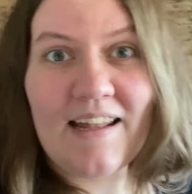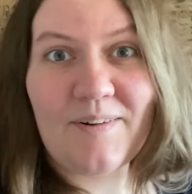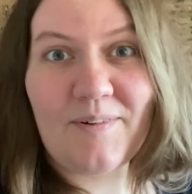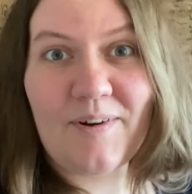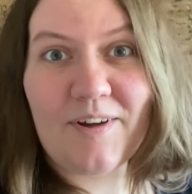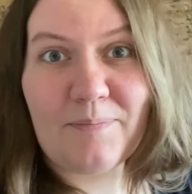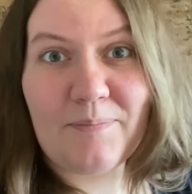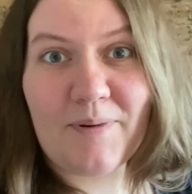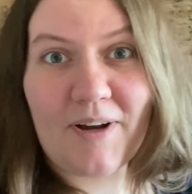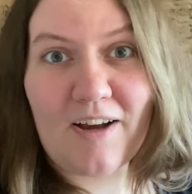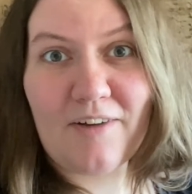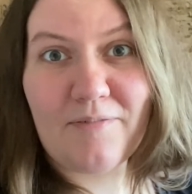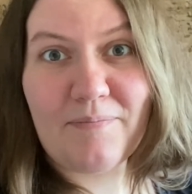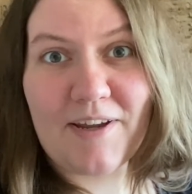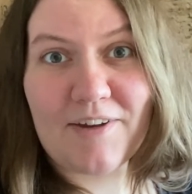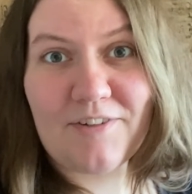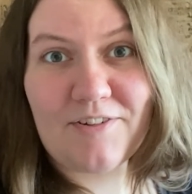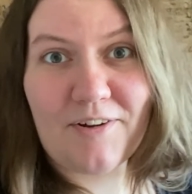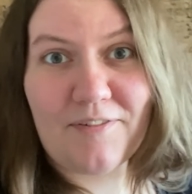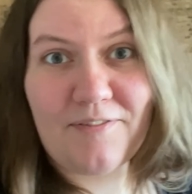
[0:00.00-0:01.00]
Du hast Bock auf
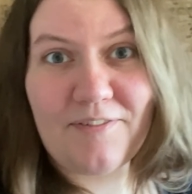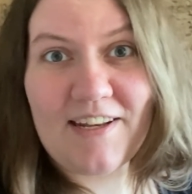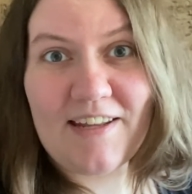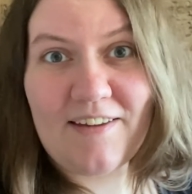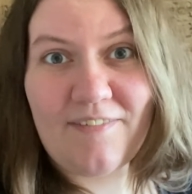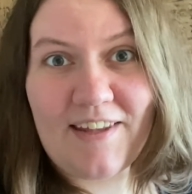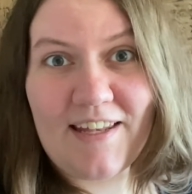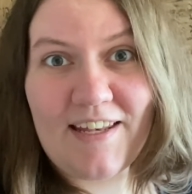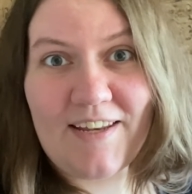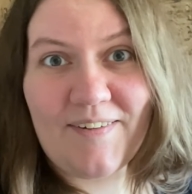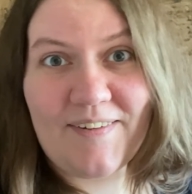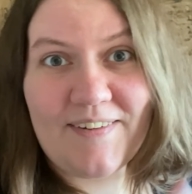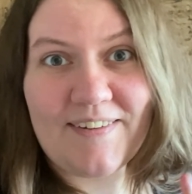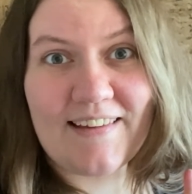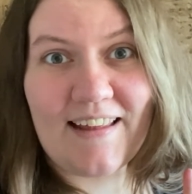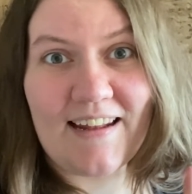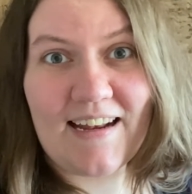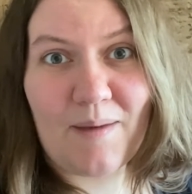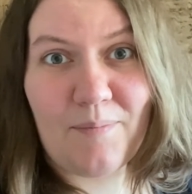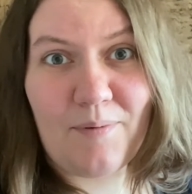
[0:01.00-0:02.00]
mehr Stoff in den Videos?
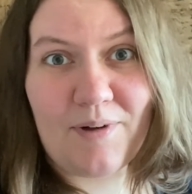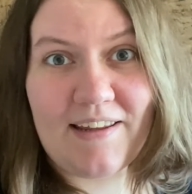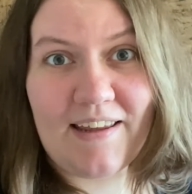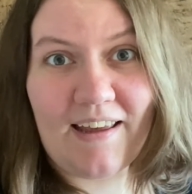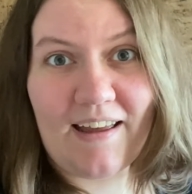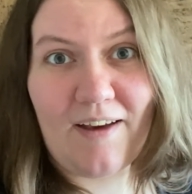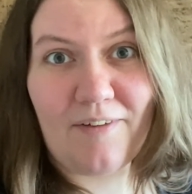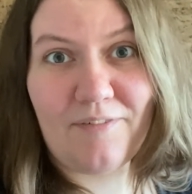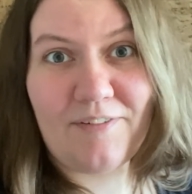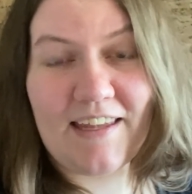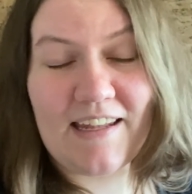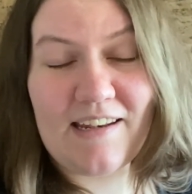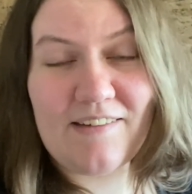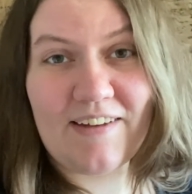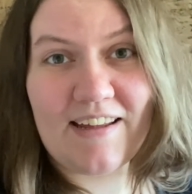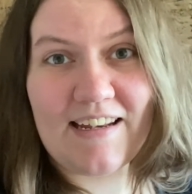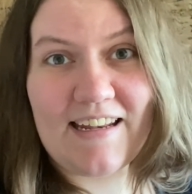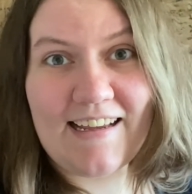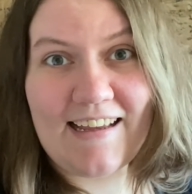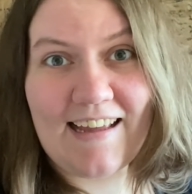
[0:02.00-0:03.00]
Dann abonniere auf jeden
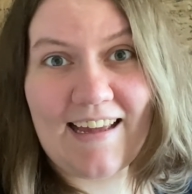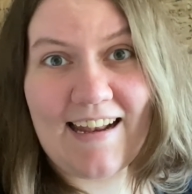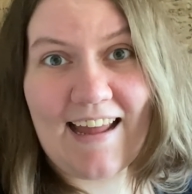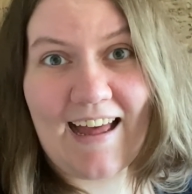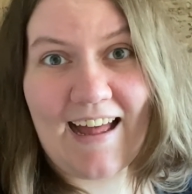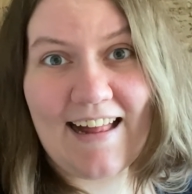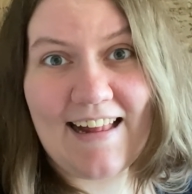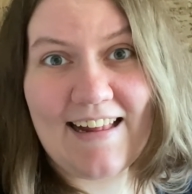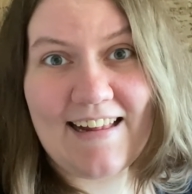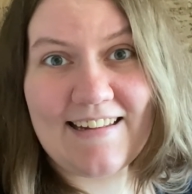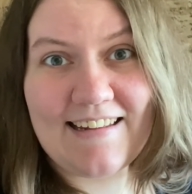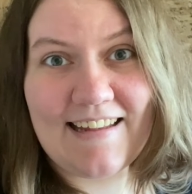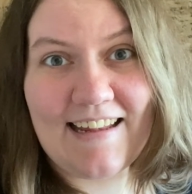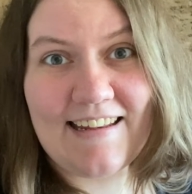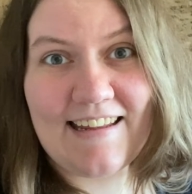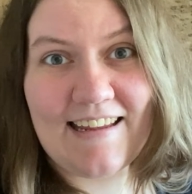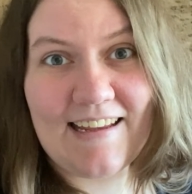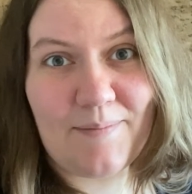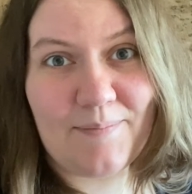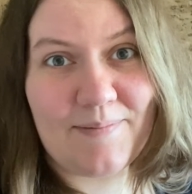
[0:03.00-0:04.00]
Fall den Kanal, denn
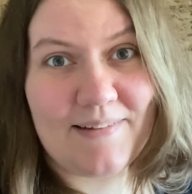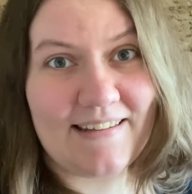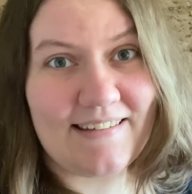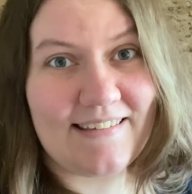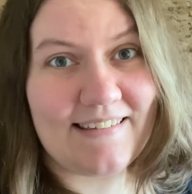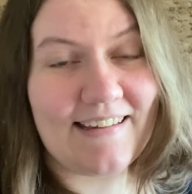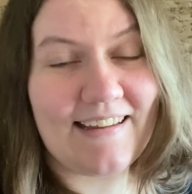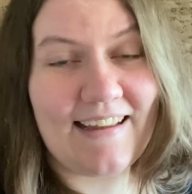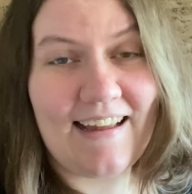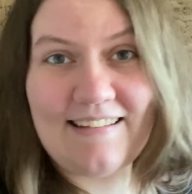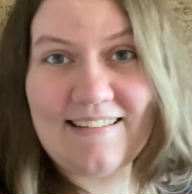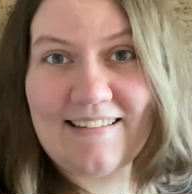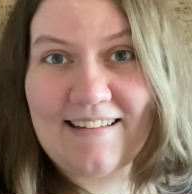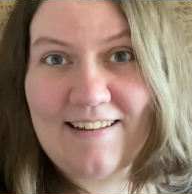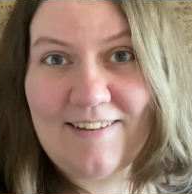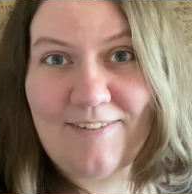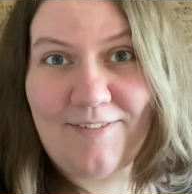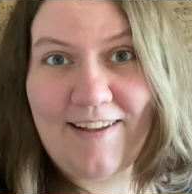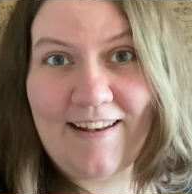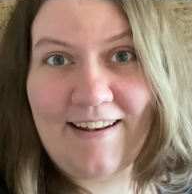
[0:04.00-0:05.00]
hier gibt es ganz,
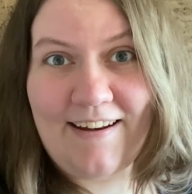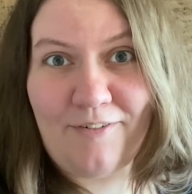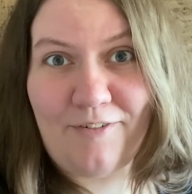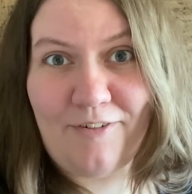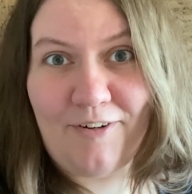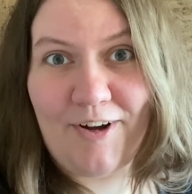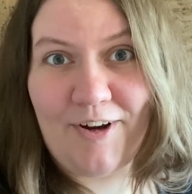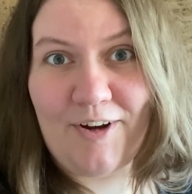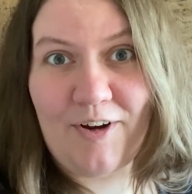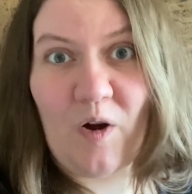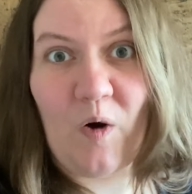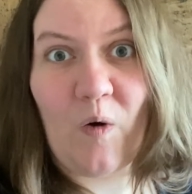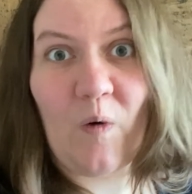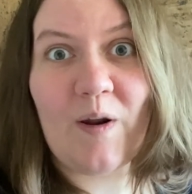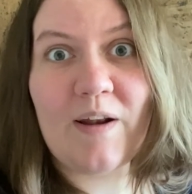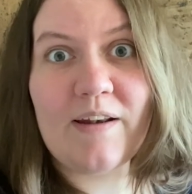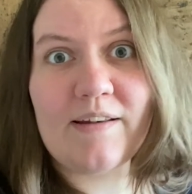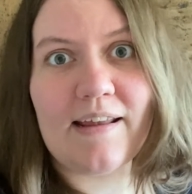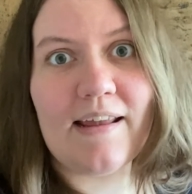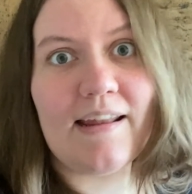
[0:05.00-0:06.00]
ganz viel davon
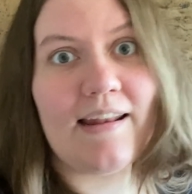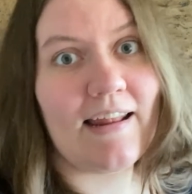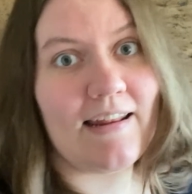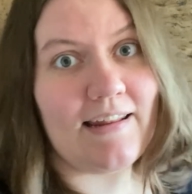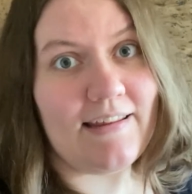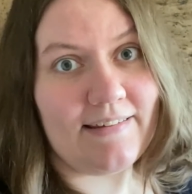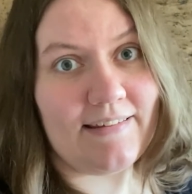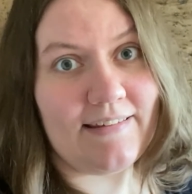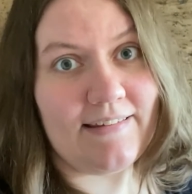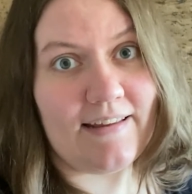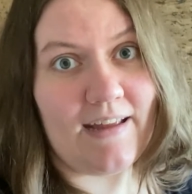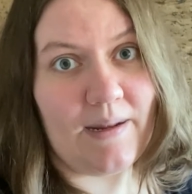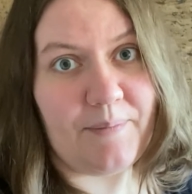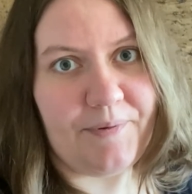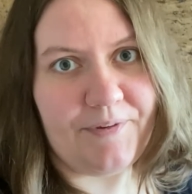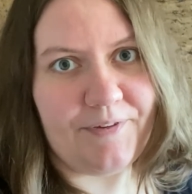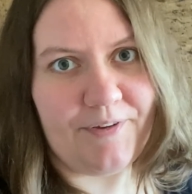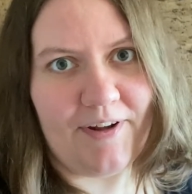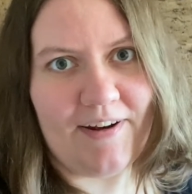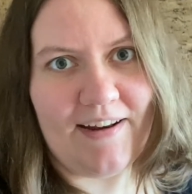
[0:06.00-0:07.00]
und in der nächsten Zeit
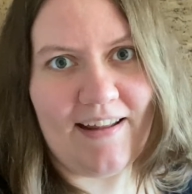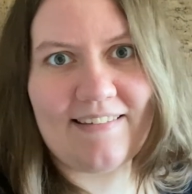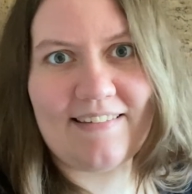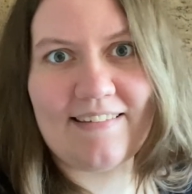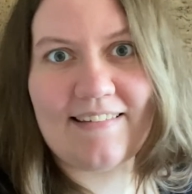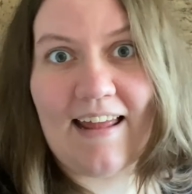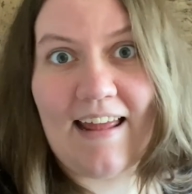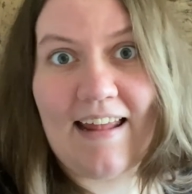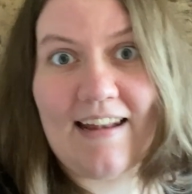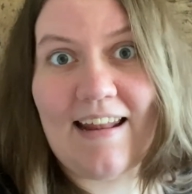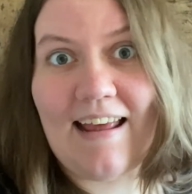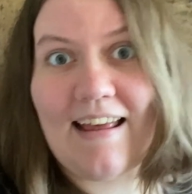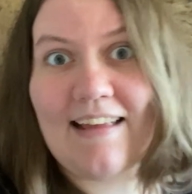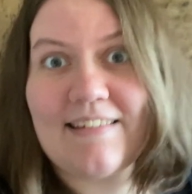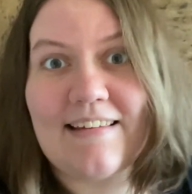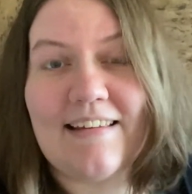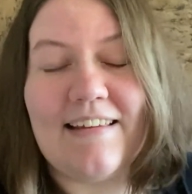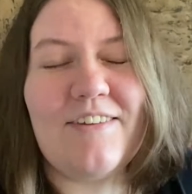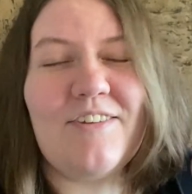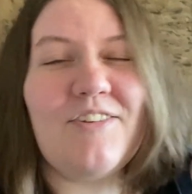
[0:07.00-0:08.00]
besonders, denn es
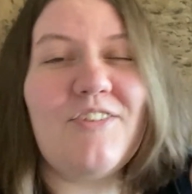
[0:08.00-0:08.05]
ist